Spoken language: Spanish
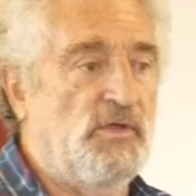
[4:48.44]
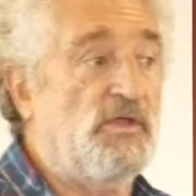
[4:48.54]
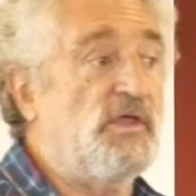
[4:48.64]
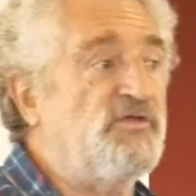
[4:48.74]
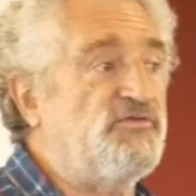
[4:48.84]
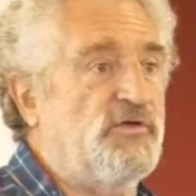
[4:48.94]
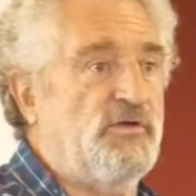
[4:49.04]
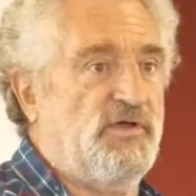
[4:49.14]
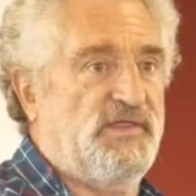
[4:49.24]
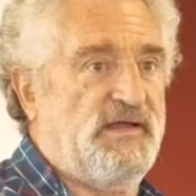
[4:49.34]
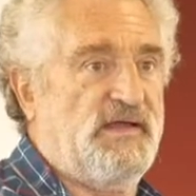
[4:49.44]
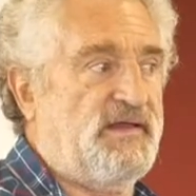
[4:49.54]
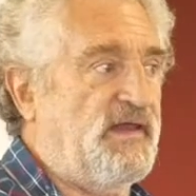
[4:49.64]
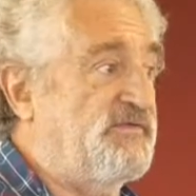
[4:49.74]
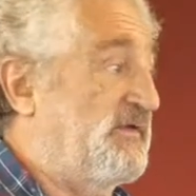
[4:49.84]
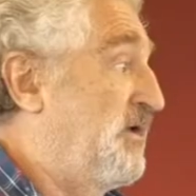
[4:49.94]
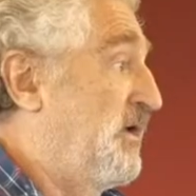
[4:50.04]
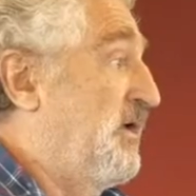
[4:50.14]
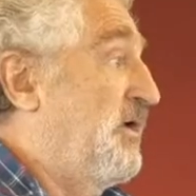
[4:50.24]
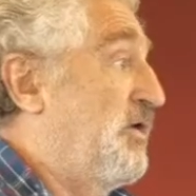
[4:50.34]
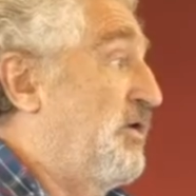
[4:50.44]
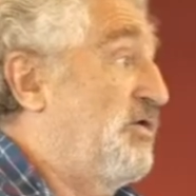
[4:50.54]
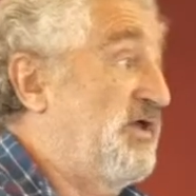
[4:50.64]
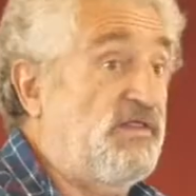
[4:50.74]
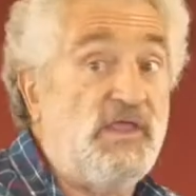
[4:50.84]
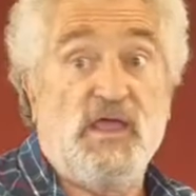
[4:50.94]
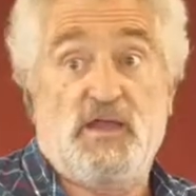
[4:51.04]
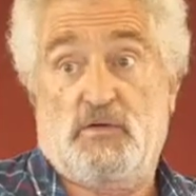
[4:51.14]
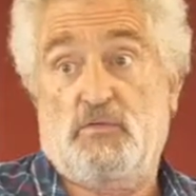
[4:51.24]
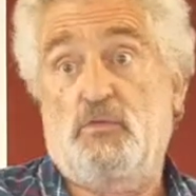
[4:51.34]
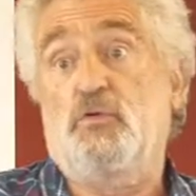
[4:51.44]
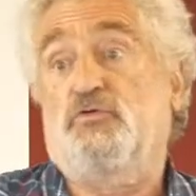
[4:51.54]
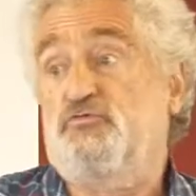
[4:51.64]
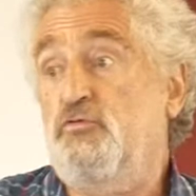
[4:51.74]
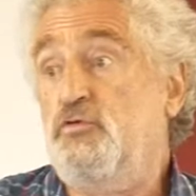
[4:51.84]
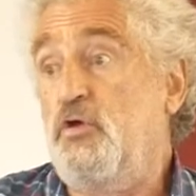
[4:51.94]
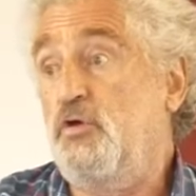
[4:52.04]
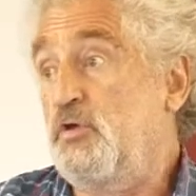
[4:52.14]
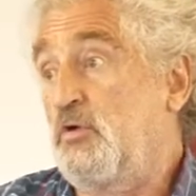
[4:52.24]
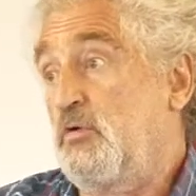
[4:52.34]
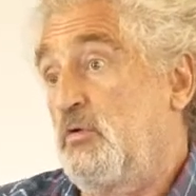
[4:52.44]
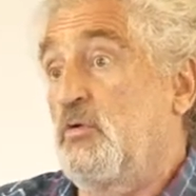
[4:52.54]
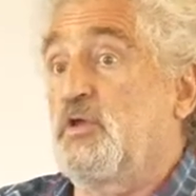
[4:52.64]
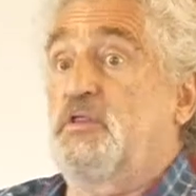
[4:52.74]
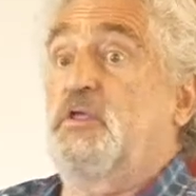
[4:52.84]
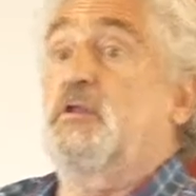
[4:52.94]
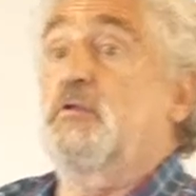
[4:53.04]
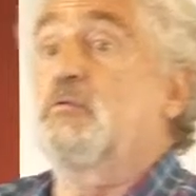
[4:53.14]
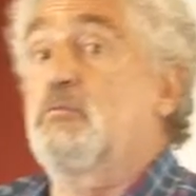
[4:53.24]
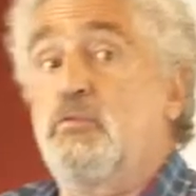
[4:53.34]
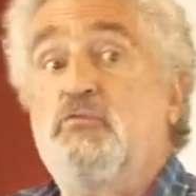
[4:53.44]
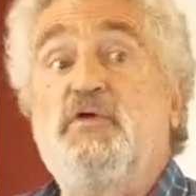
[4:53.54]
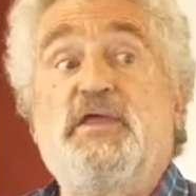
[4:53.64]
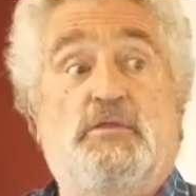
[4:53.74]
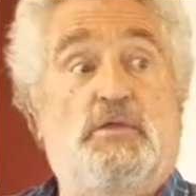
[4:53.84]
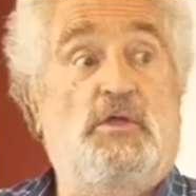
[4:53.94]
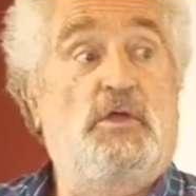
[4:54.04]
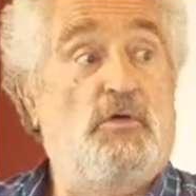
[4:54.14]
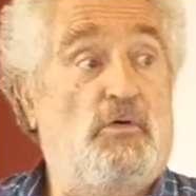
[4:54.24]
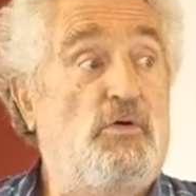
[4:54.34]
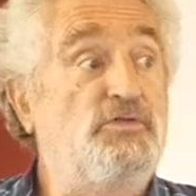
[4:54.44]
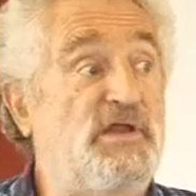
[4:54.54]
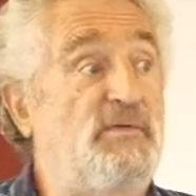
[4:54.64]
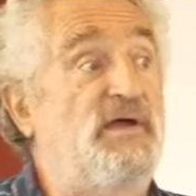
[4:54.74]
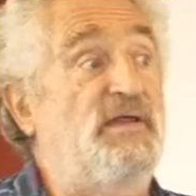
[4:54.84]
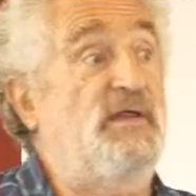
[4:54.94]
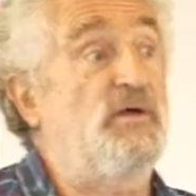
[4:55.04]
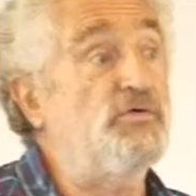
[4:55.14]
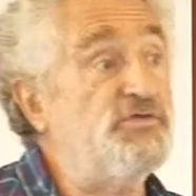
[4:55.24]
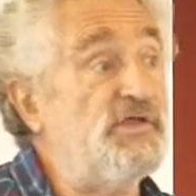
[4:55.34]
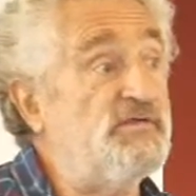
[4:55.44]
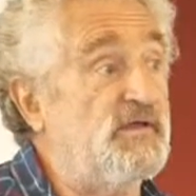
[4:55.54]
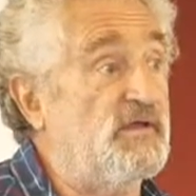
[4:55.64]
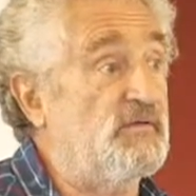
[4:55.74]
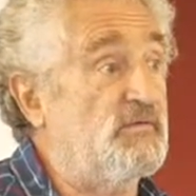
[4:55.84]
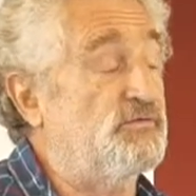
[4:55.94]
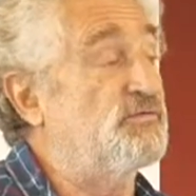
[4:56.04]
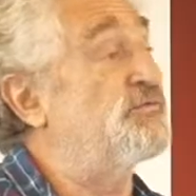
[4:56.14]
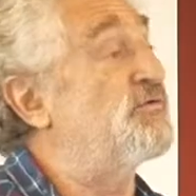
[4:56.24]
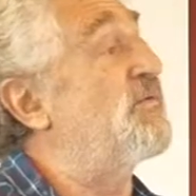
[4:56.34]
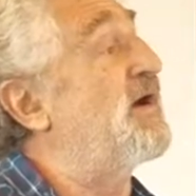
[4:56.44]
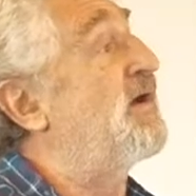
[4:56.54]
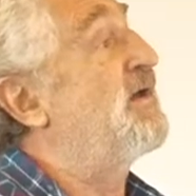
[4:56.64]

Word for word: ¿Quiénes son los que dan las clases? los que tienen un consultorio o que tienen un buffet o trabajan en la justicia, donde uno va